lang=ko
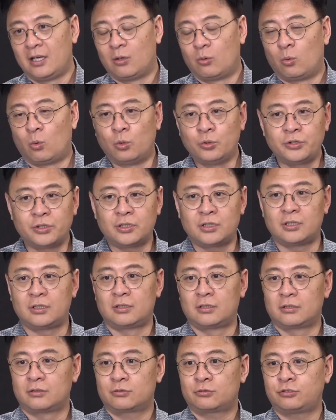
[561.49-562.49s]

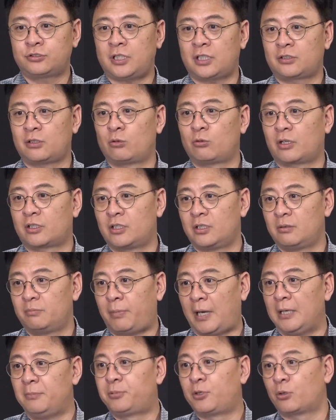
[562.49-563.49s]
오늘 수사 결과를
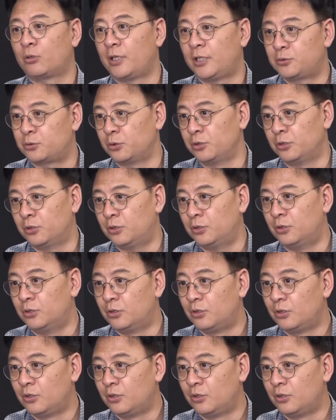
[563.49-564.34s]
발표를 해줘요.